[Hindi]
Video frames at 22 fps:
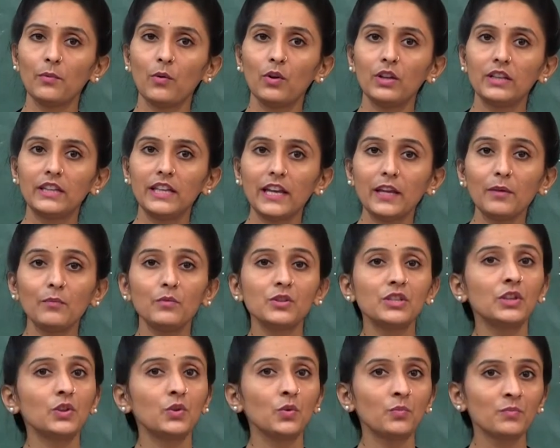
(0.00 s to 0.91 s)
बोलती है कि
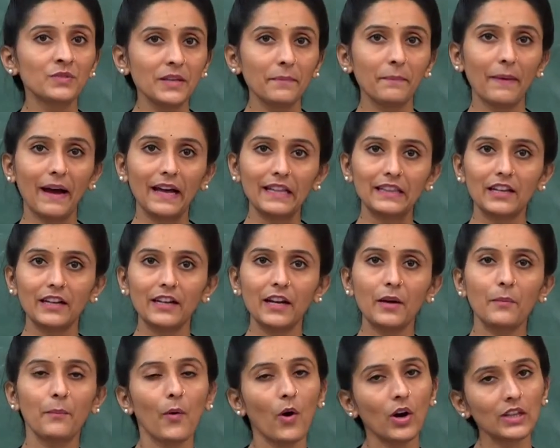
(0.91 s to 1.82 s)
मुझे तुमसे बात
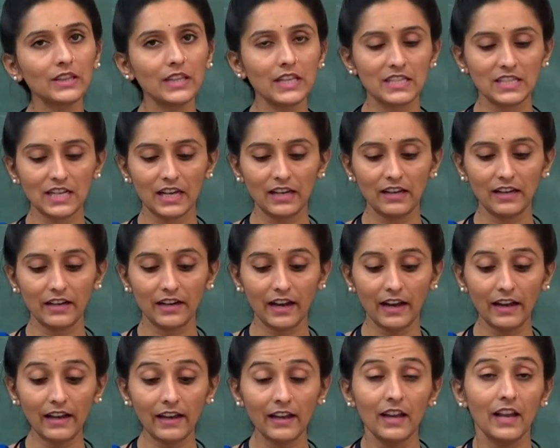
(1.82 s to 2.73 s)
करना बहुत अच्छा लग
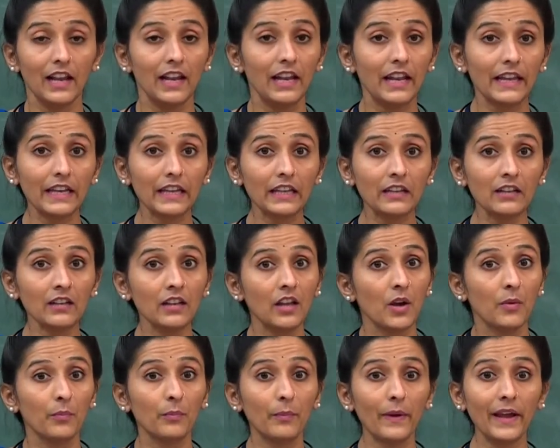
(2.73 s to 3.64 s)
रहा है लेकिन
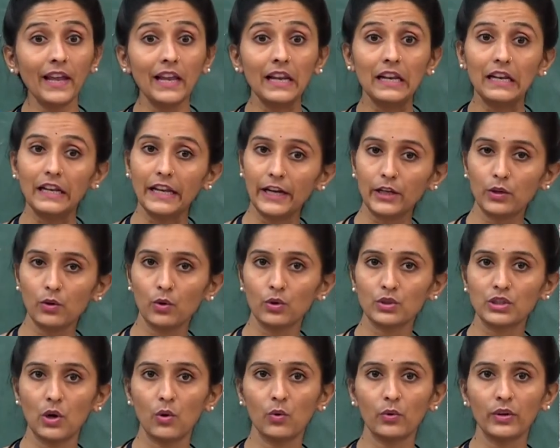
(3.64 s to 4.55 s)
मैं लेट हो
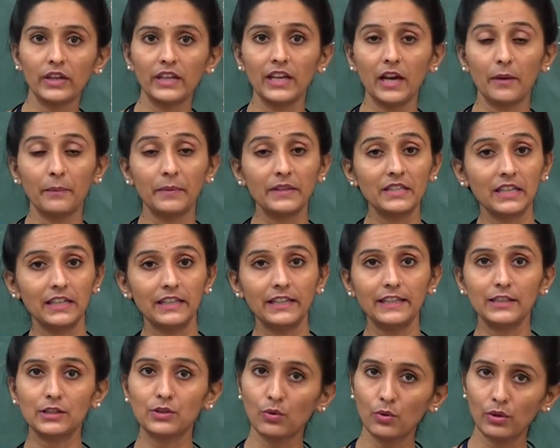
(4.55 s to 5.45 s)
जाऊंगी अभी
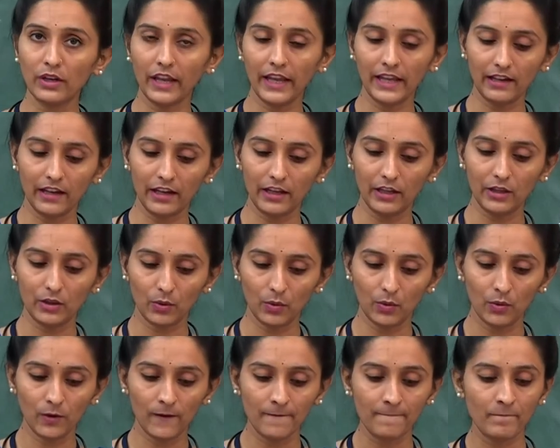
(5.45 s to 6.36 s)
जल्दी स्कूल नहीं गई तो
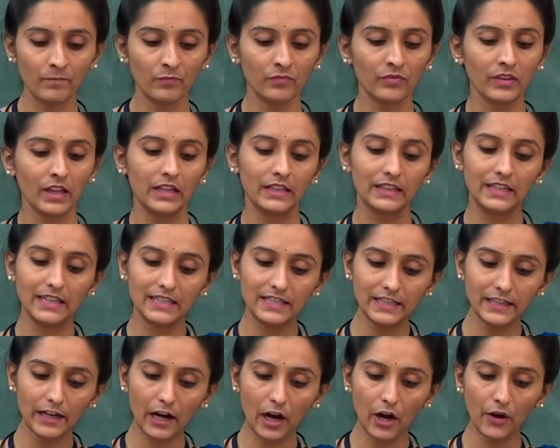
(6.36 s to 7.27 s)
द
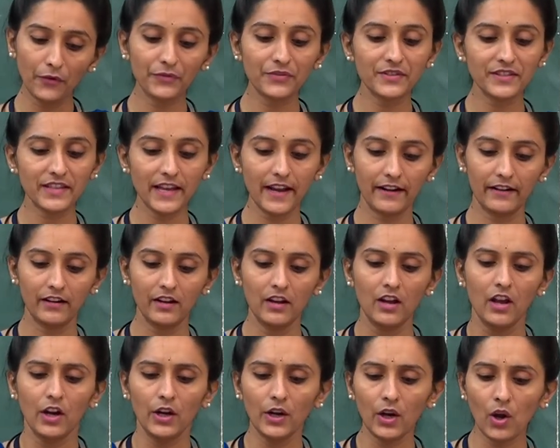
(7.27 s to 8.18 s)
जिराफ सेट
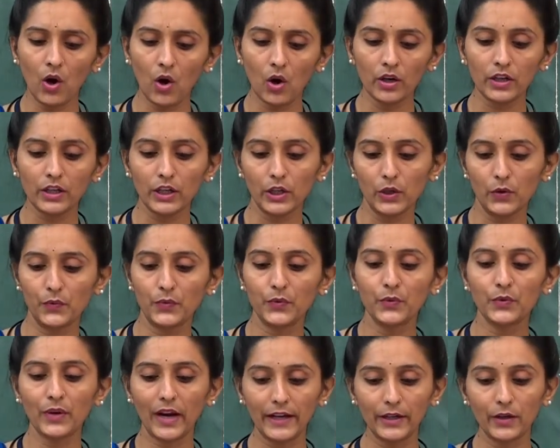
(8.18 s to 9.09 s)
नॉट इफ़
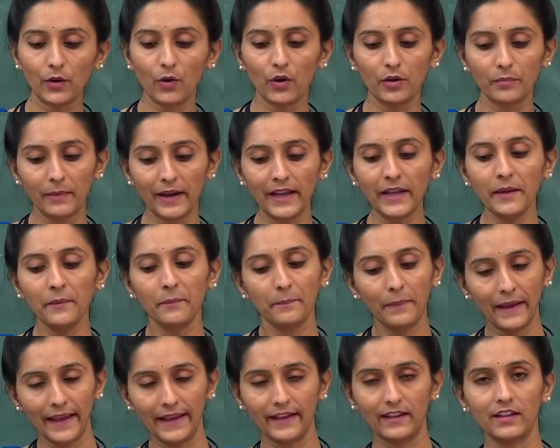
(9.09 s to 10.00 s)
यू राइड ऑन माई
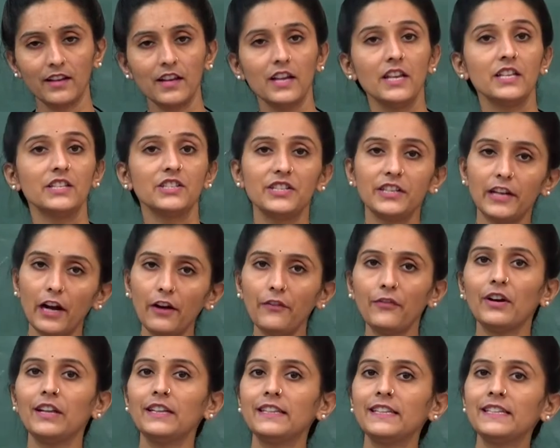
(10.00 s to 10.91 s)
बैक
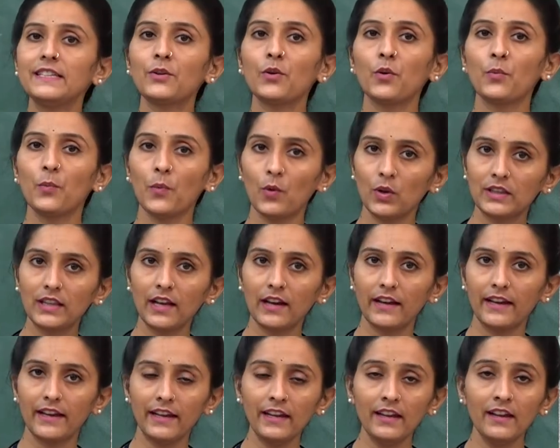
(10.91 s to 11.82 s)
जिराफ हल्दी को बोलता
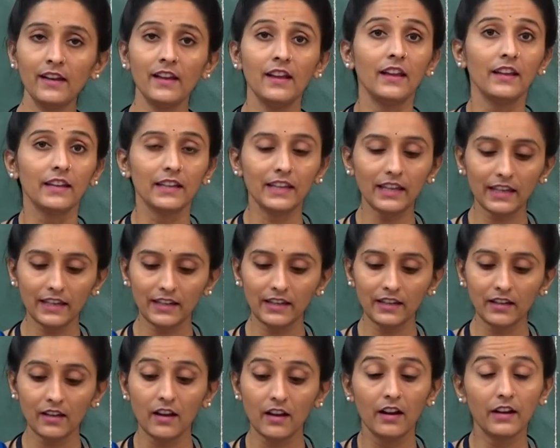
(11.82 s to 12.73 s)
है कि
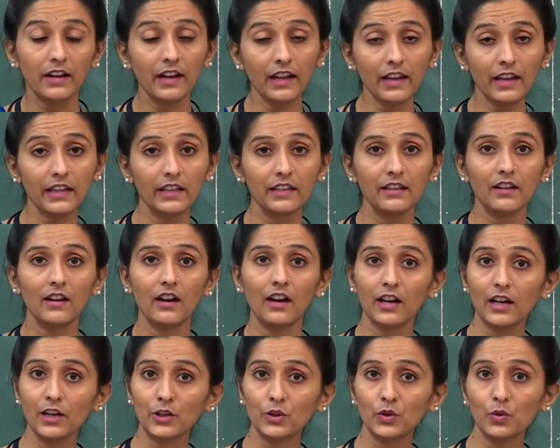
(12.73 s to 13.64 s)
नहीं
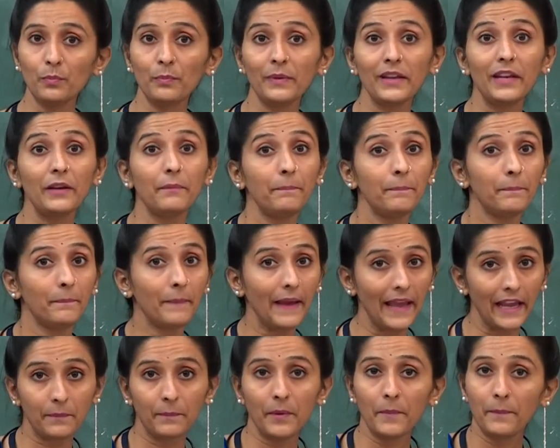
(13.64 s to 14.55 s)
अगर तुम मेरे
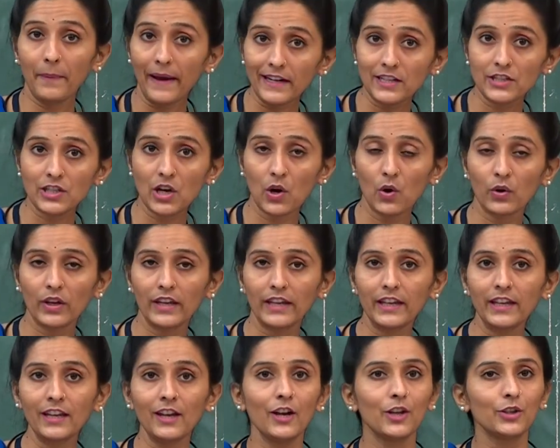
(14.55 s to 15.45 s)
बैग पे बैठ
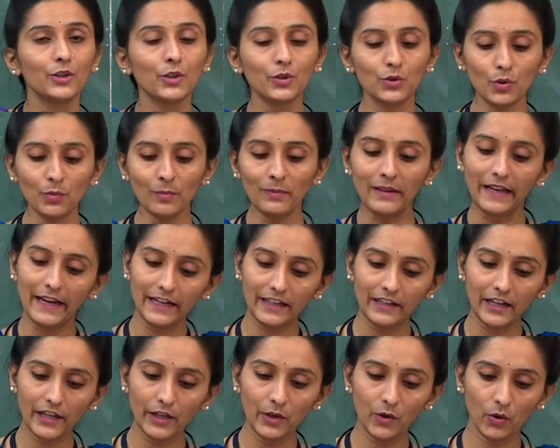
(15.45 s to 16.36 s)
जाओगी तो तुम
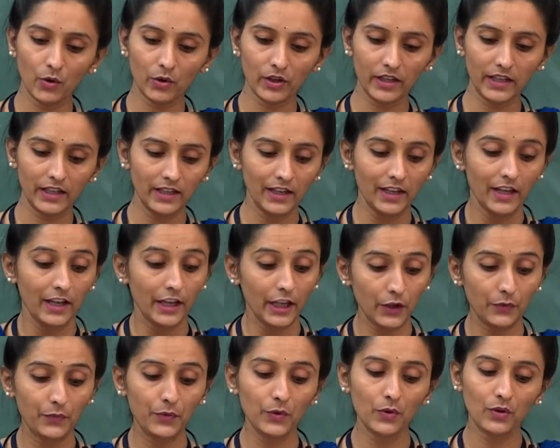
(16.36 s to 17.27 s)
लेट नहीं होगी
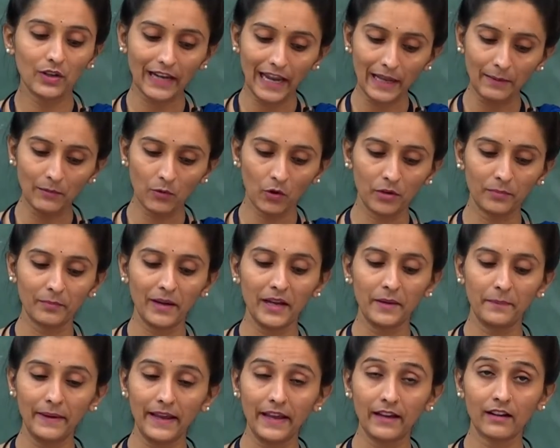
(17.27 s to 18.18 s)
इफ़ यू क्लाइम ऑन
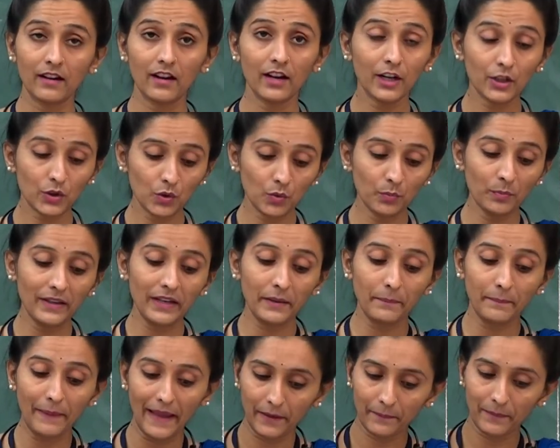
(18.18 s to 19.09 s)
माई बैग अगर तुम मेरे
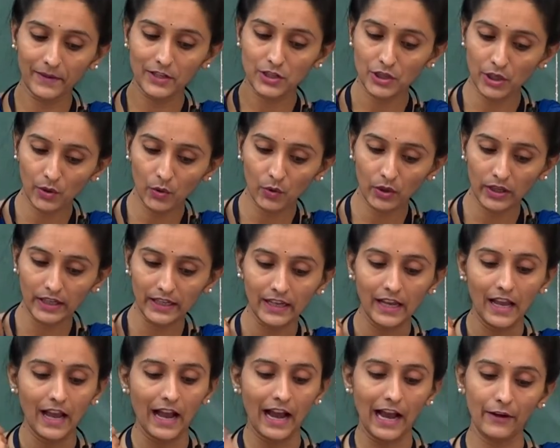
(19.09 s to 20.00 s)
बैग पे चढ़ोगी
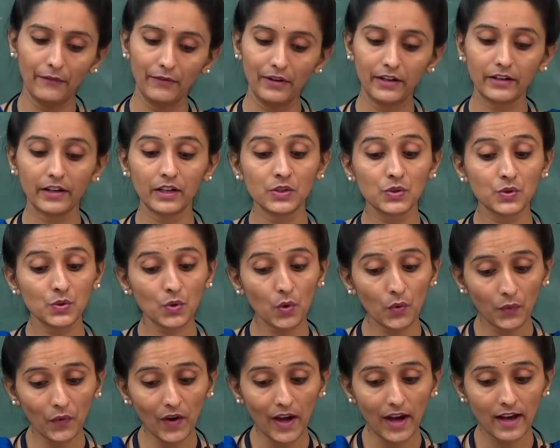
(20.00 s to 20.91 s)
आई विल रन
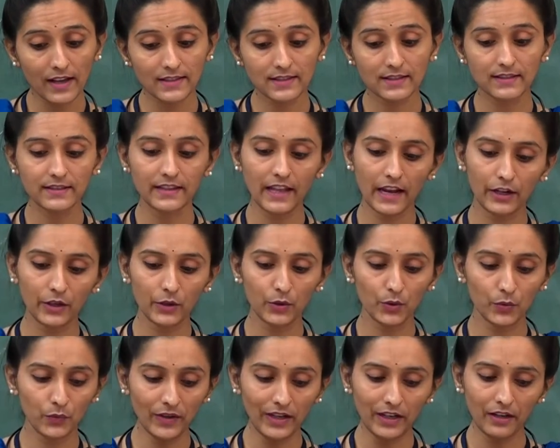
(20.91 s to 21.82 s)
सो फास्ट दैट
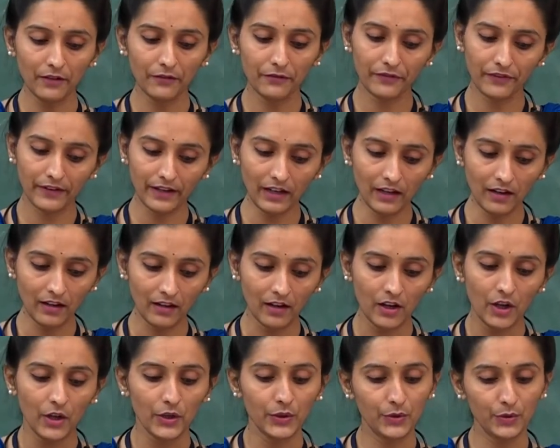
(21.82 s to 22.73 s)
यू विल फील
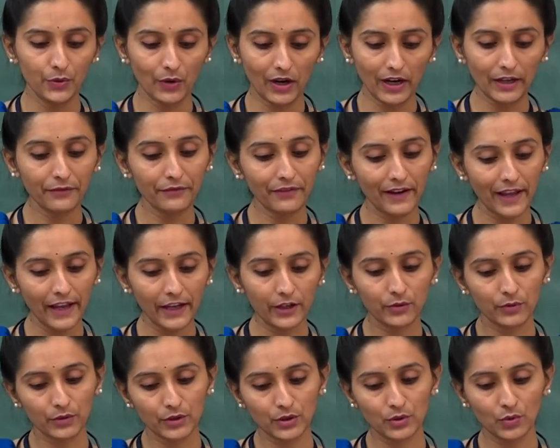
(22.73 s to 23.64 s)
यू आर फ्लाइंग
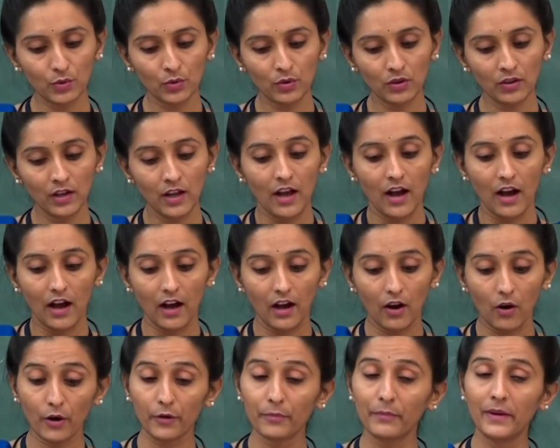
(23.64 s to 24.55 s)
टू स्कूल
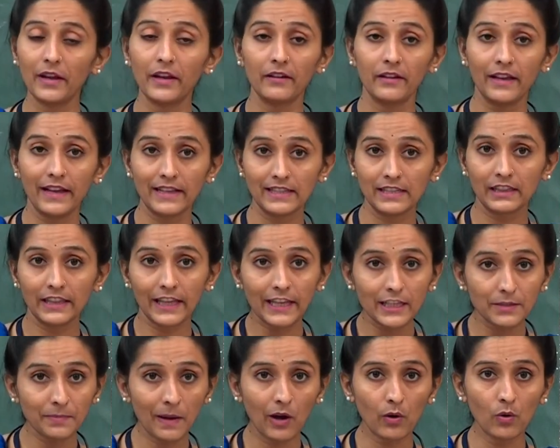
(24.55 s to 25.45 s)
और मैं ऐसे
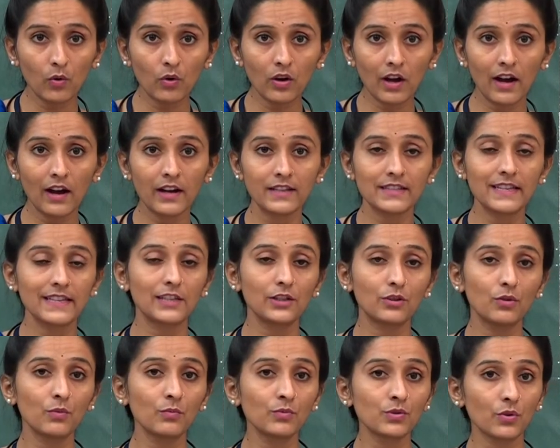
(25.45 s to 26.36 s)
तेज़ भागूंगा जैसे
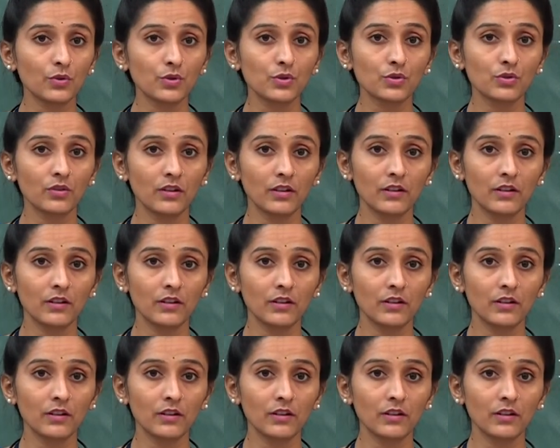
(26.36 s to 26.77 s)
तुम सोच